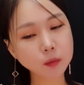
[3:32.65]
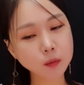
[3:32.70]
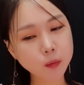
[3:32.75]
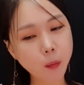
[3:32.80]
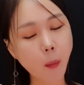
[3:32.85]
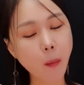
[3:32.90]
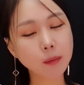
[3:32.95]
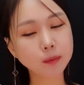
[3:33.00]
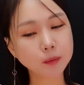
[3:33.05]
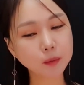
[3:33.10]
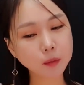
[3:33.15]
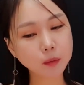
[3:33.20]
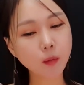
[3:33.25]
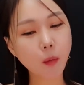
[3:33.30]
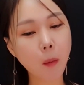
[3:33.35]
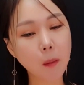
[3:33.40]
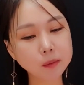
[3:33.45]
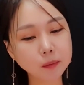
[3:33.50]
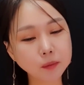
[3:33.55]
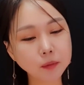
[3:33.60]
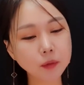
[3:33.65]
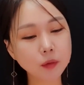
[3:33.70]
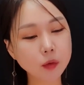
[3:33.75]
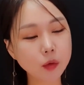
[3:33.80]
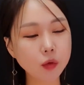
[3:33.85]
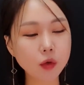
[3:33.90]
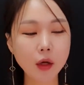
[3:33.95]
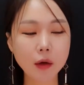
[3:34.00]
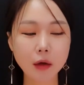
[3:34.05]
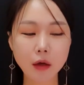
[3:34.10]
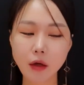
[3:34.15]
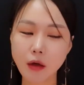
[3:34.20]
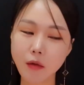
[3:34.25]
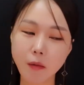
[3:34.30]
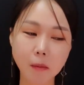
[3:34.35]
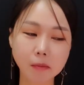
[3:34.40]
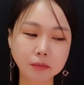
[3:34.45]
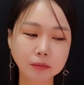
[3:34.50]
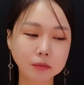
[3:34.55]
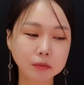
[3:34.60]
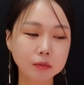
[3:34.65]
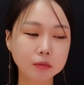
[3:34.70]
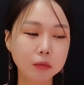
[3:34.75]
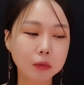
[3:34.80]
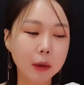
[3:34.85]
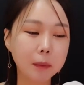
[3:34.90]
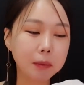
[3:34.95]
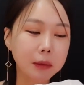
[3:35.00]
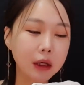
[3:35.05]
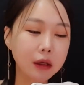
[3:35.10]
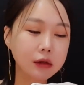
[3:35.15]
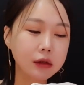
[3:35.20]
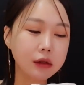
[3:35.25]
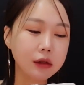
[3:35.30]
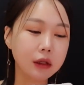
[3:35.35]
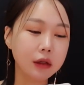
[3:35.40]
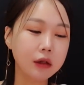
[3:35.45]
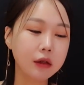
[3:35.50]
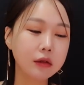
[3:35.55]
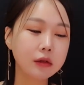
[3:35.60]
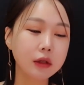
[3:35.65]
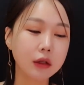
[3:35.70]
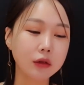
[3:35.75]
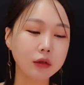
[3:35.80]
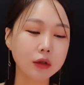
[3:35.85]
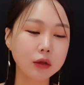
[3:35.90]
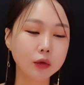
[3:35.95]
음. 그렇게 맵다는 생각은 안